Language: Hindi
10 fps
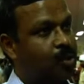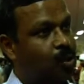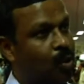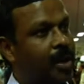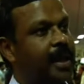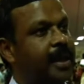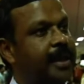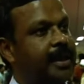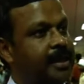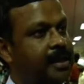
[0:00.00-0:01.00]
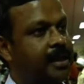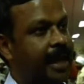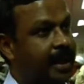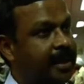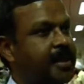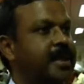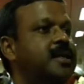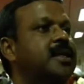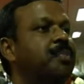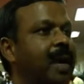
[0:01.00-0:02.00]
स्टोर करने की
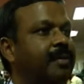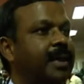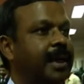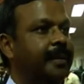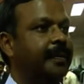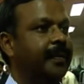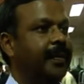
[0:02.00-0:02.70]
स्टैटिस्टिक्स की पावर है